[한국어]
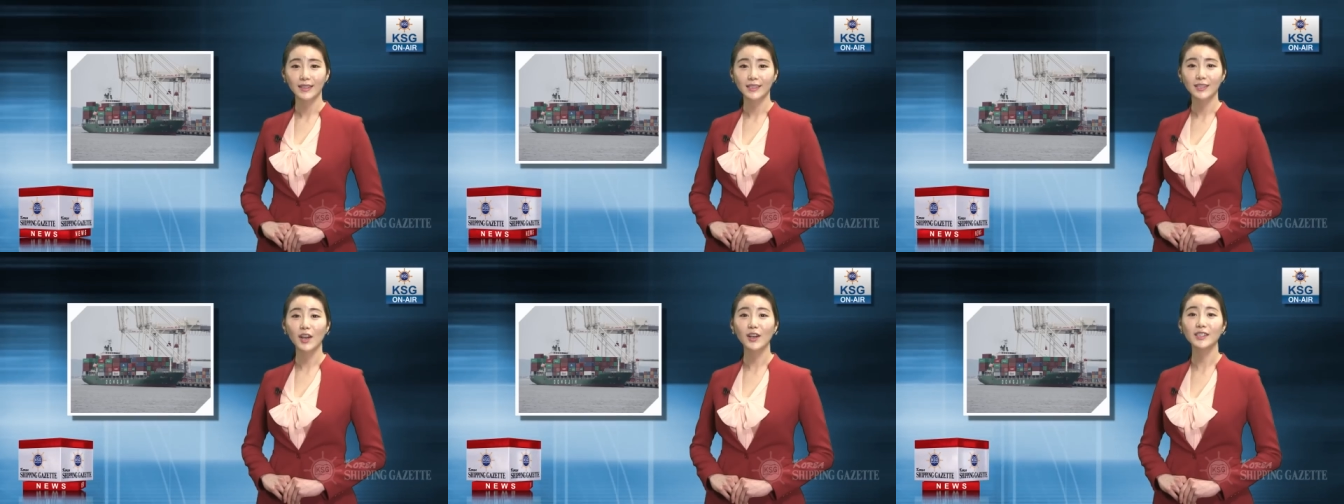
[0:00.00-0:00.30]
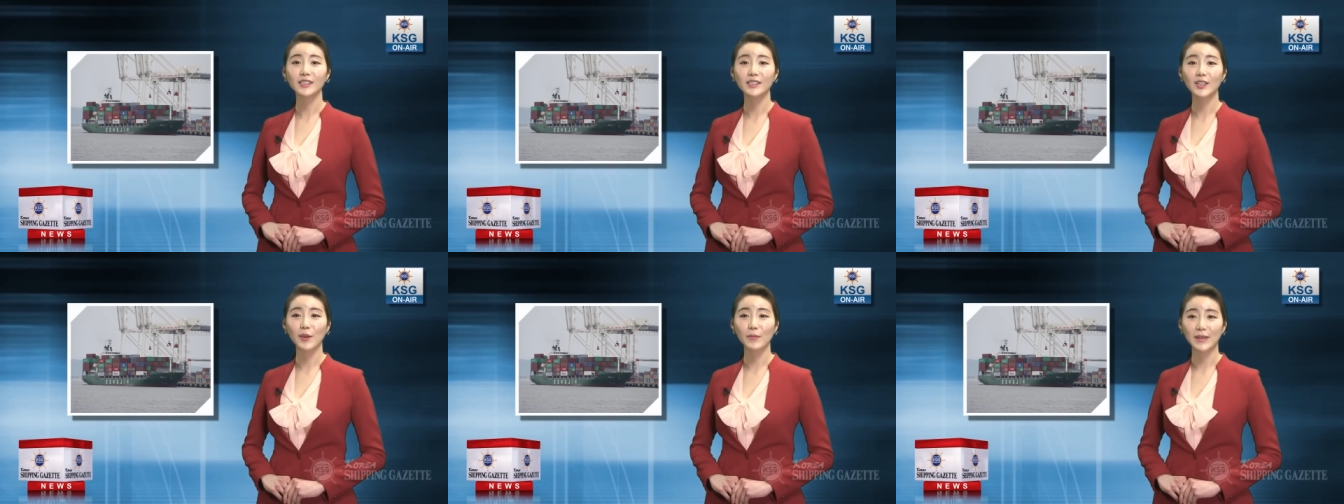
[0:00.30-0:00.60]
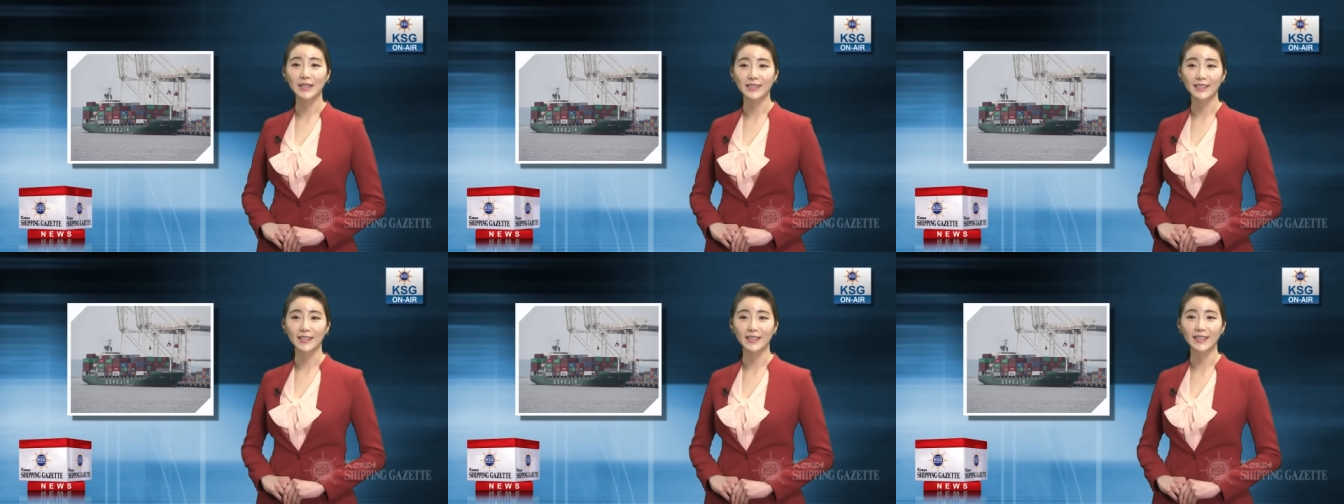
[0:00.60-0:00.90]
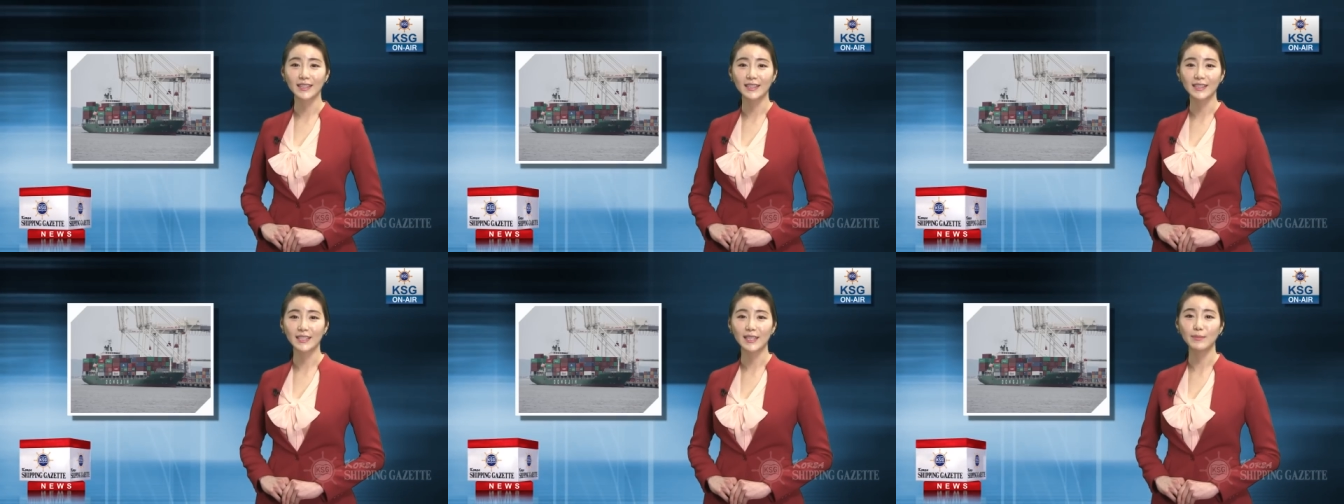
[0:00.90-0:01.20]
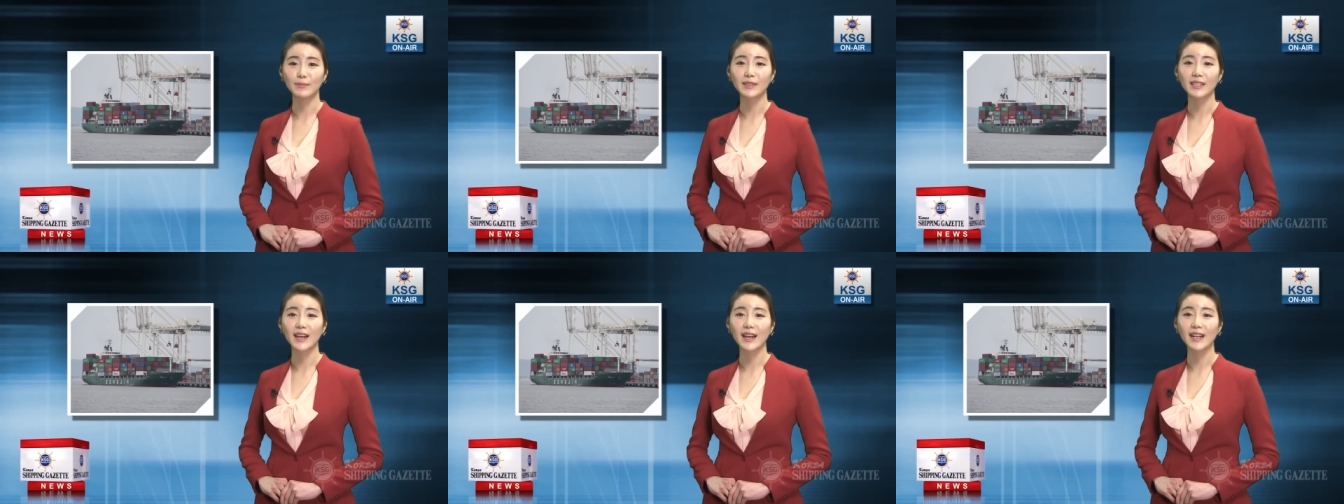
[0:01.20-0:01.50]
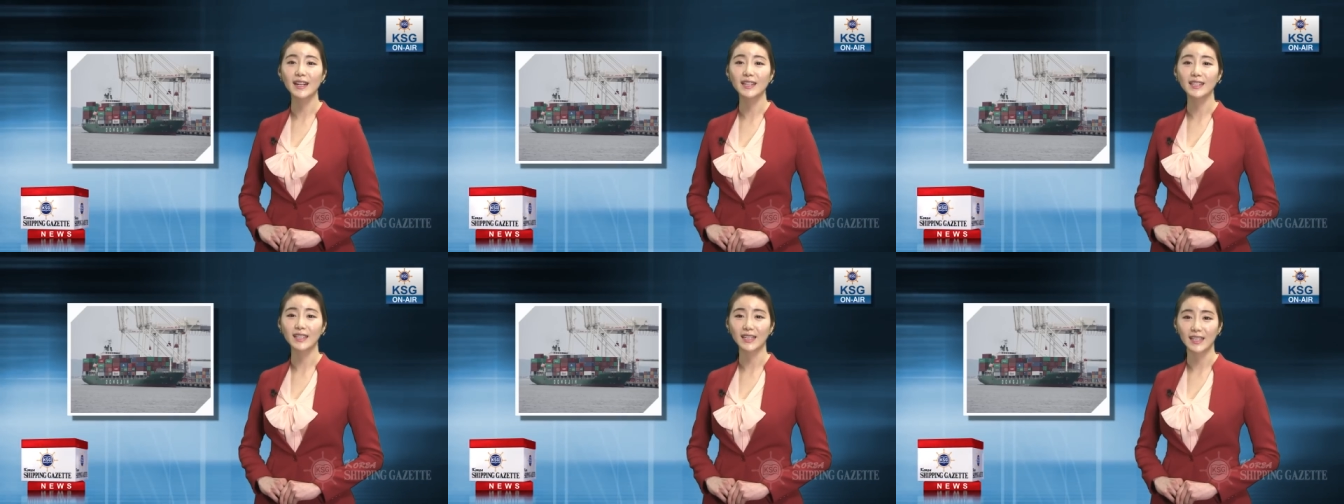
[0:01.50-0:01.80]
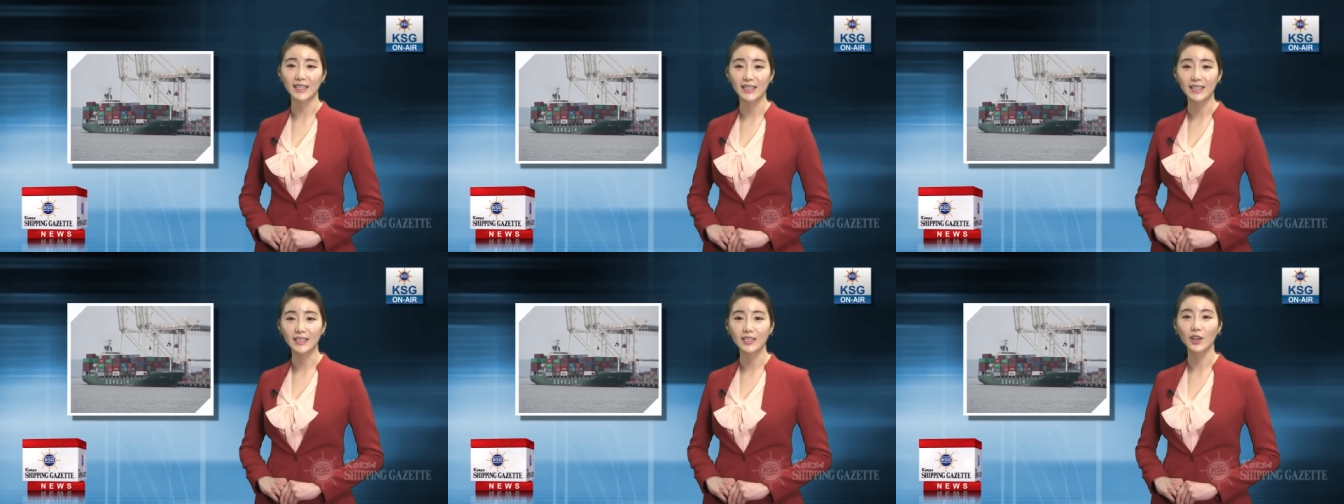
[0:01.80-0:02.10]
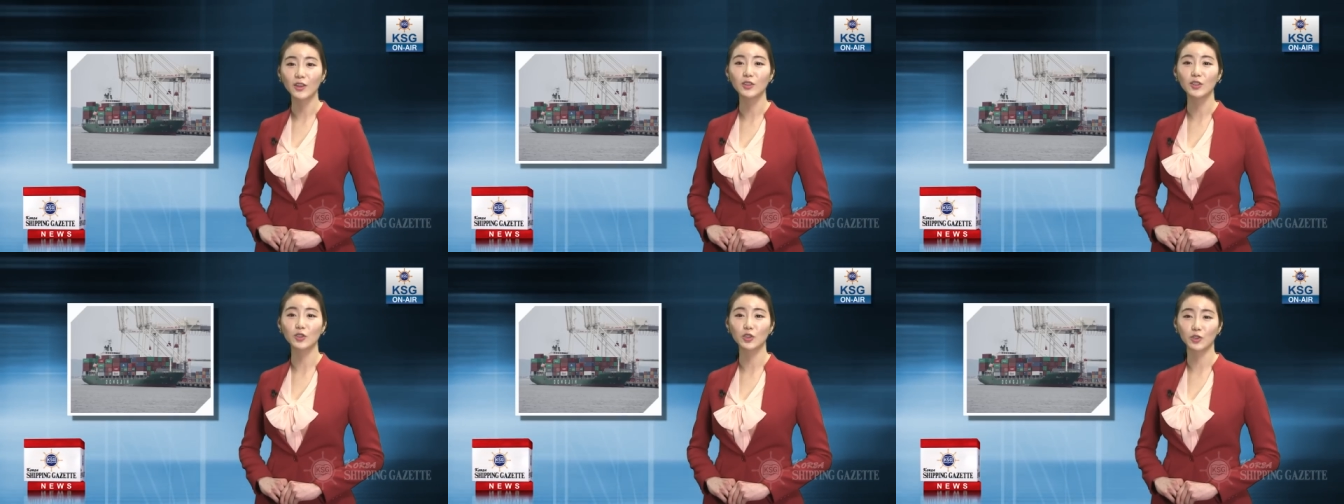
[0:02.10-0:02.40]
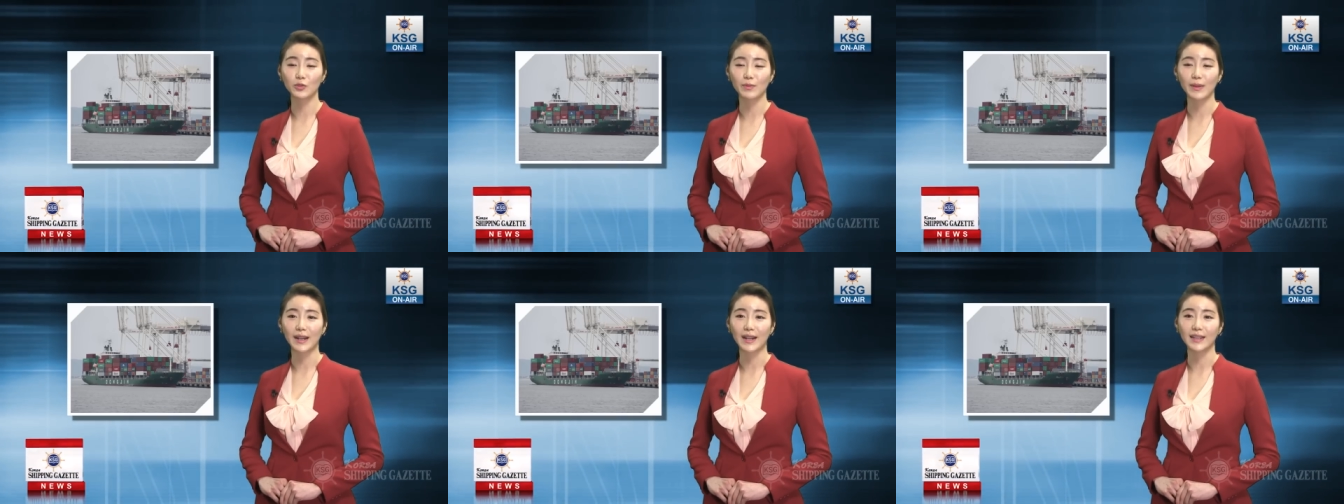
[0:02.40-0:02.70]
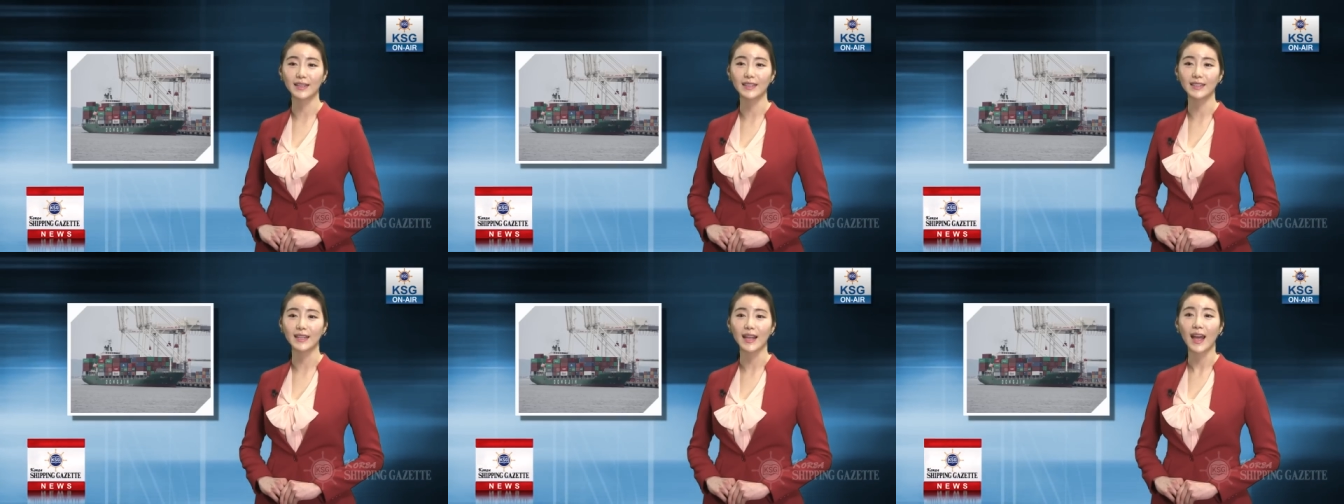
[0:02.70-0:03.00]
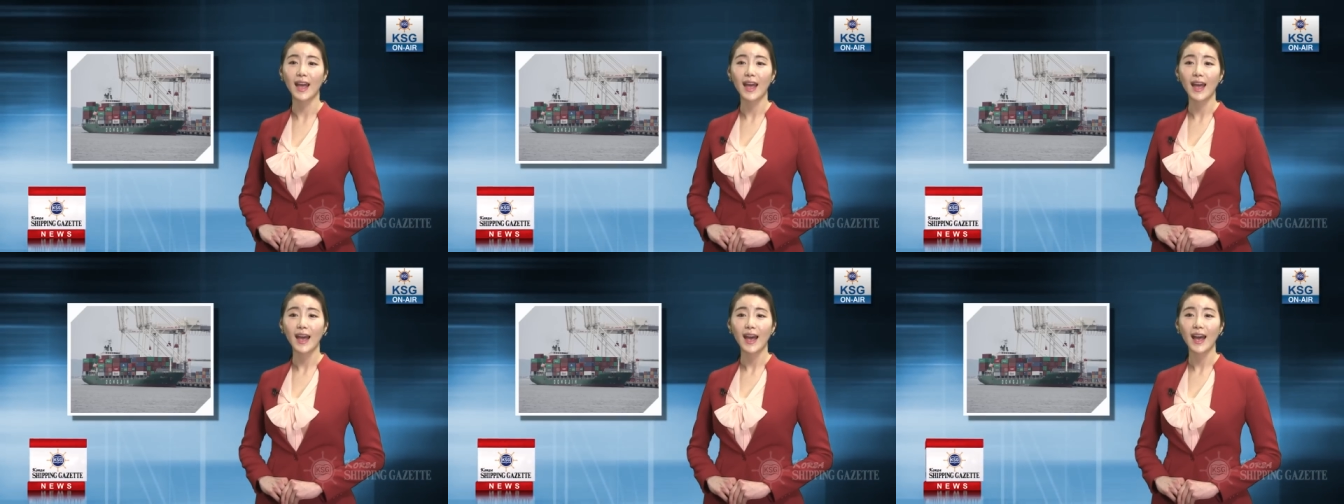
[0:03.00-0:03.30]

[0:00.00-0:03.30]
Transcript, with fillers: 첫 서비스는 14일 인천을 출발하는